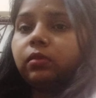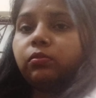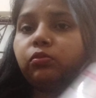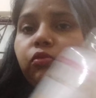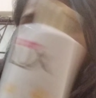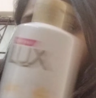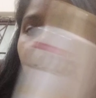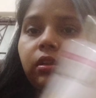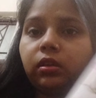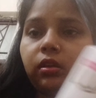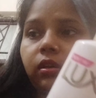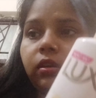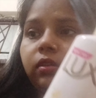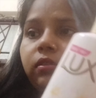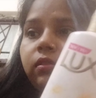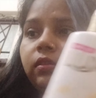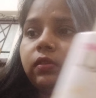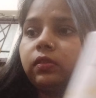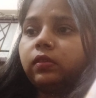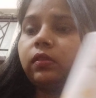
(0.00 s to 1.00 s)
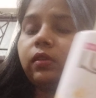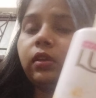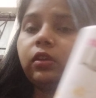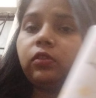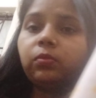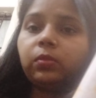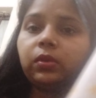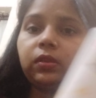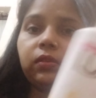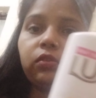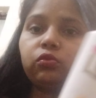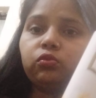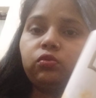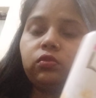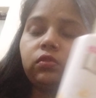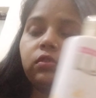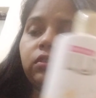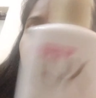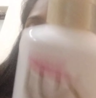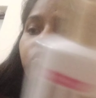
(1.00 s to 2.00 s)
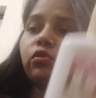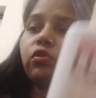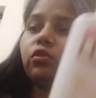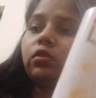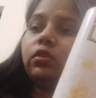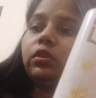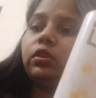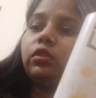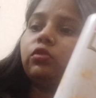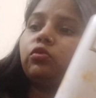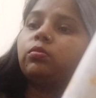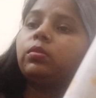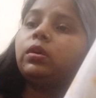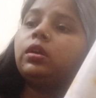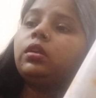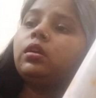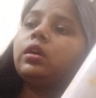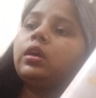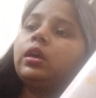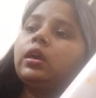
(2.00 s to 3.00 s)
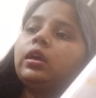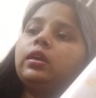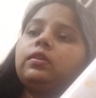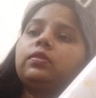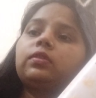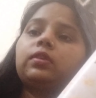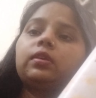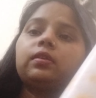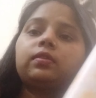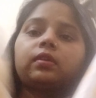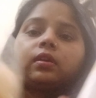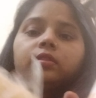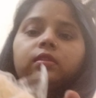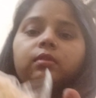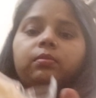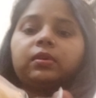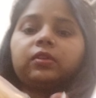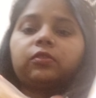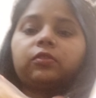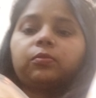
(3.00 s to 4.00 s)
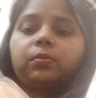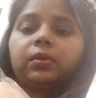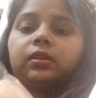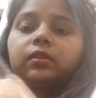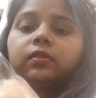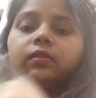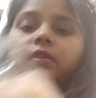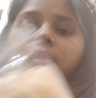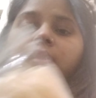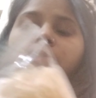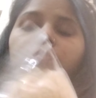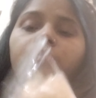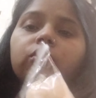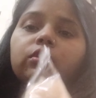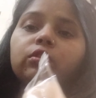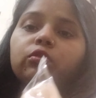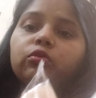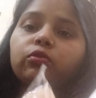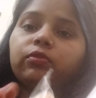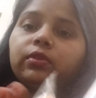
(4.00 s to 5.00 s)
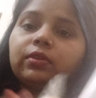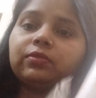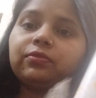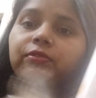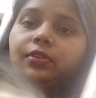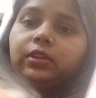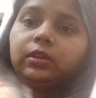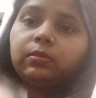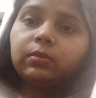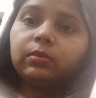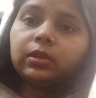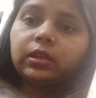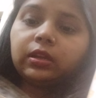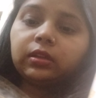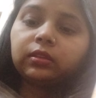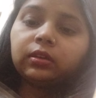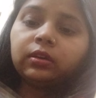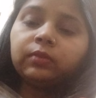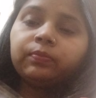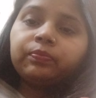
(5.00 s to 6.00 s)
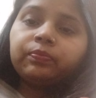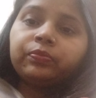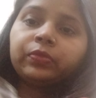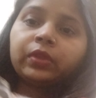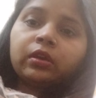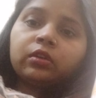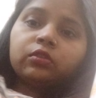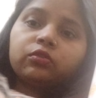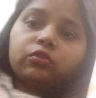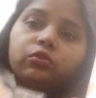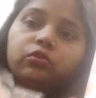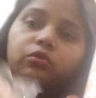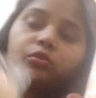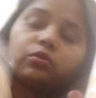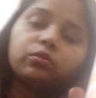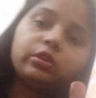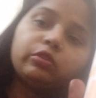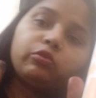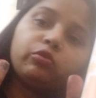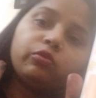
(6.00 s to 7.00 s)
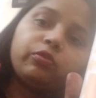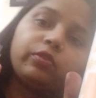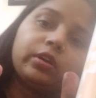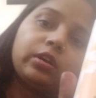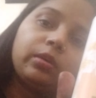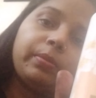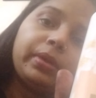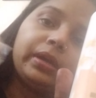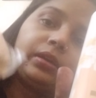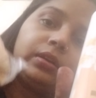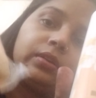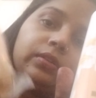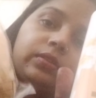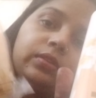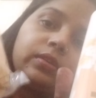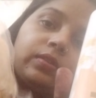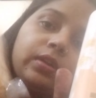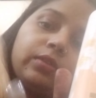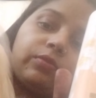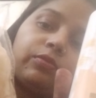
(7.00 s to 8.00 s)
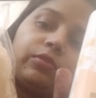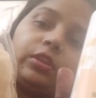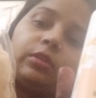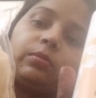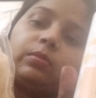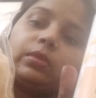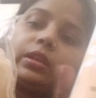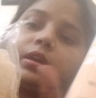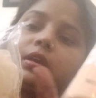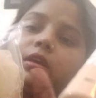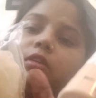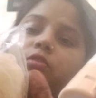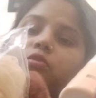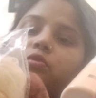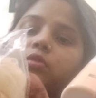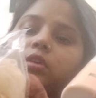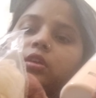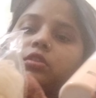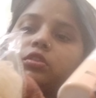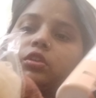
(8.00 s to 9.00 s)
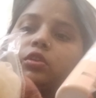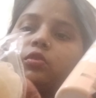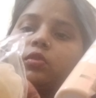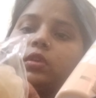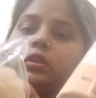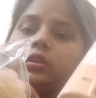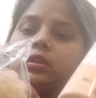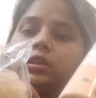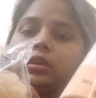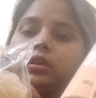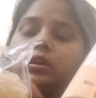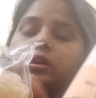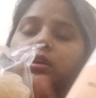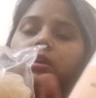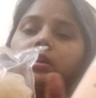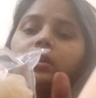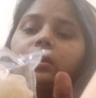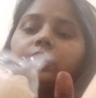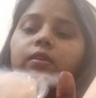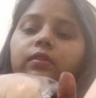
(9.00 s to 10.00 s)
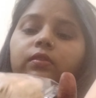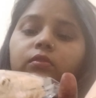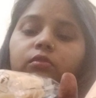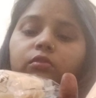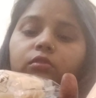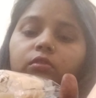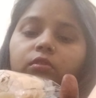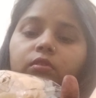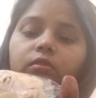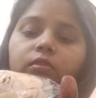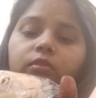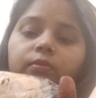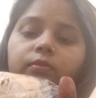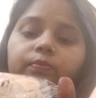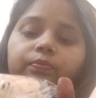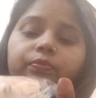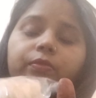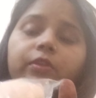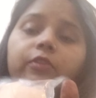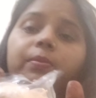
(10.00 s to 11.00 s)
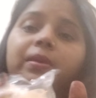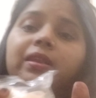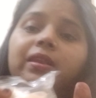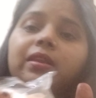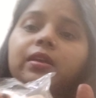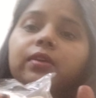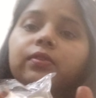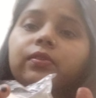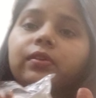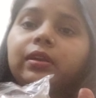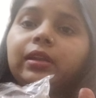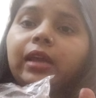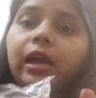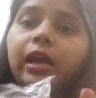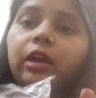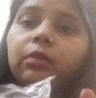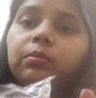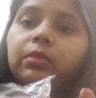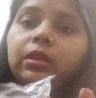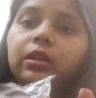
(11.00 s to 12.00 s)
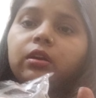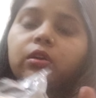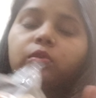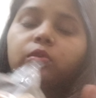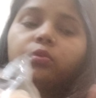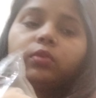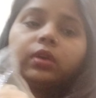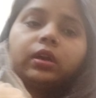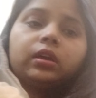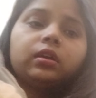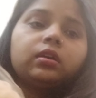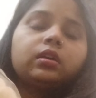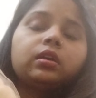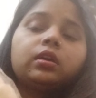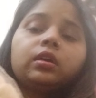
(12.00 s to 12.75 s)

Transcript: बुरा नहीं है दिस इज़ नाइस मैं इसे यूज़ कर चुकी हूँ ऑलरेडी दो बार इसके साथ द बेस्ट पार्ट इज़ दैट मुझे लूफा फ्री मिला था सो so, ये लूफा का पैकेट इसके साथ फ्री मिला है जो कि अच्छी क्वालिटी का है गाइज और इस पर लक्स का टैग भी लगा हुआ है